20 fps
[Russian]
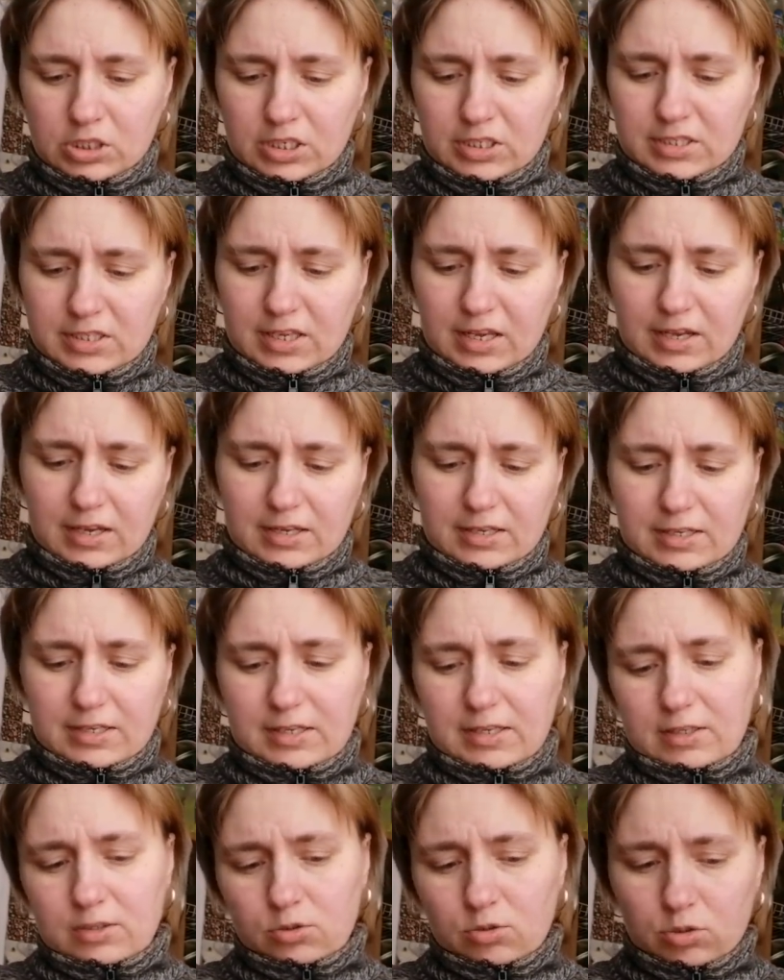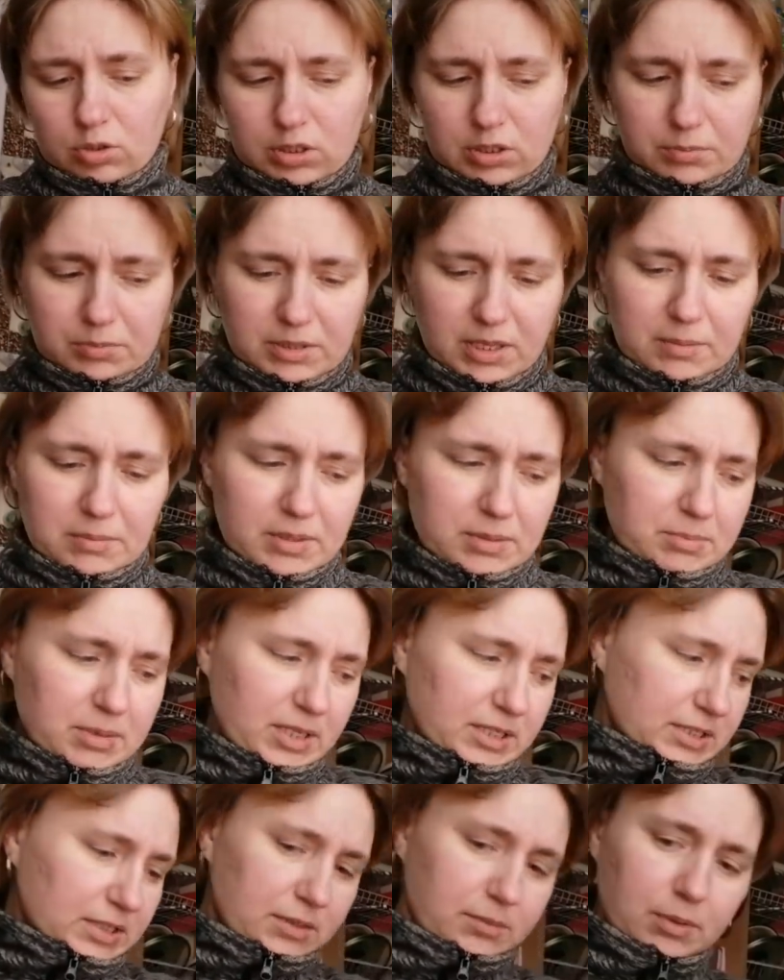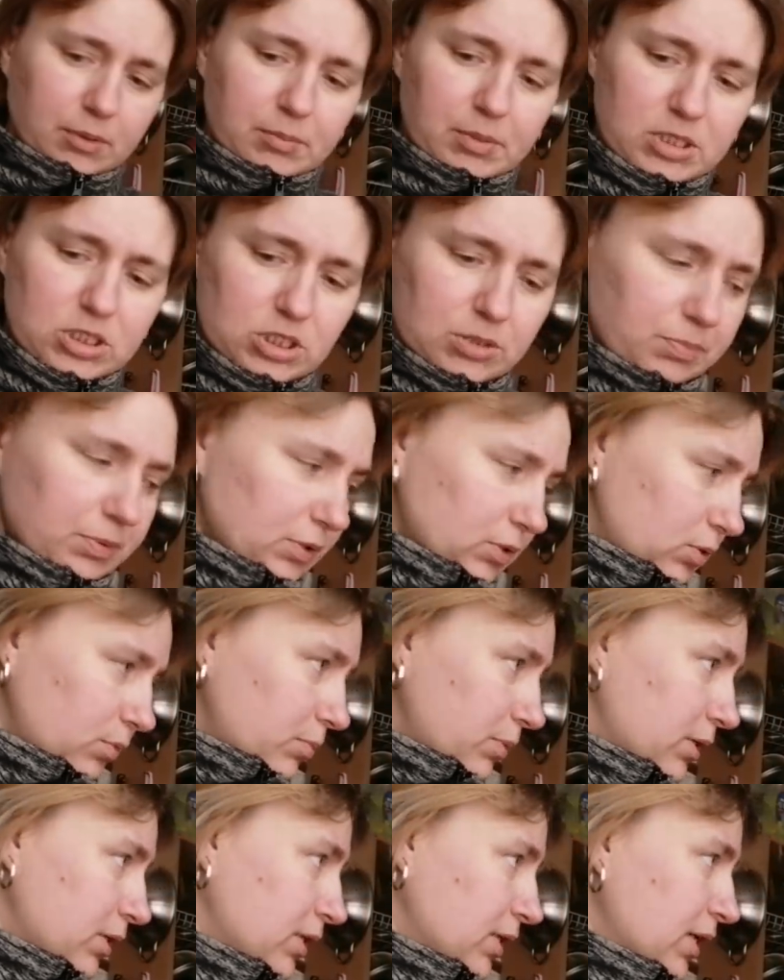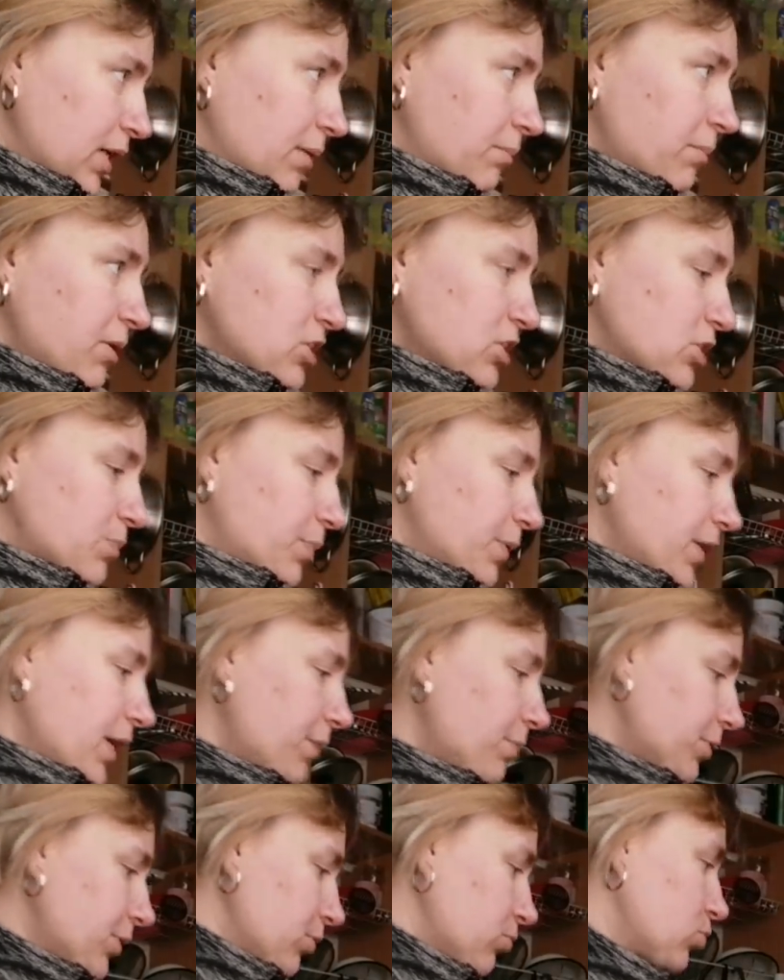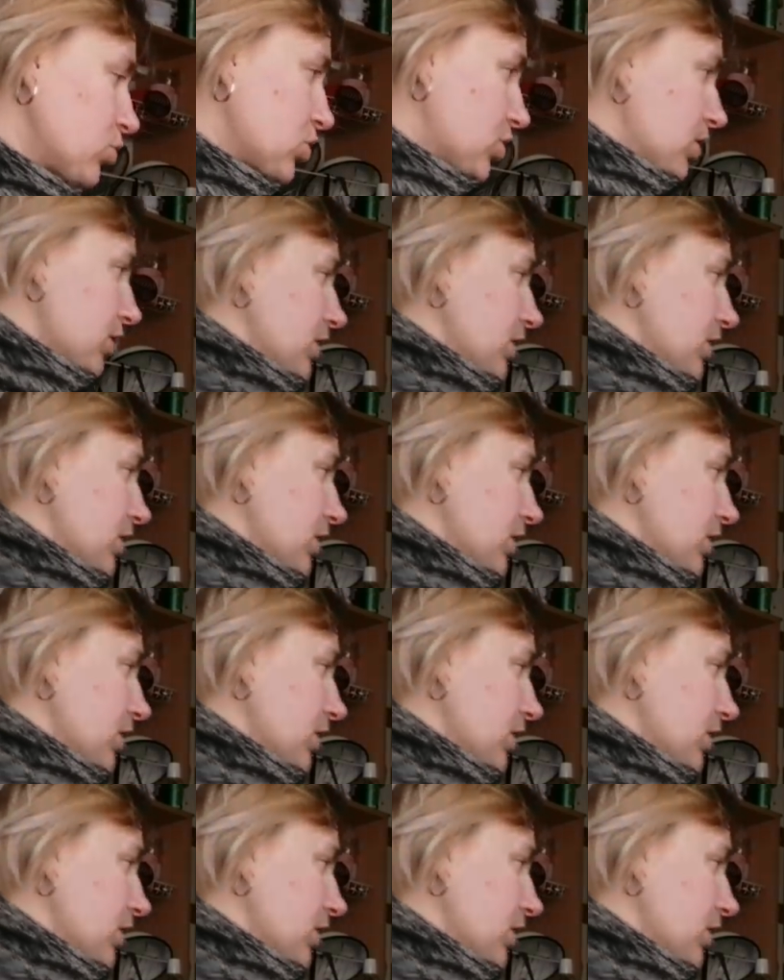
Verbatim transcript: Сейчас я другим дам ребяткам, а Маша потом... Маша пока, потому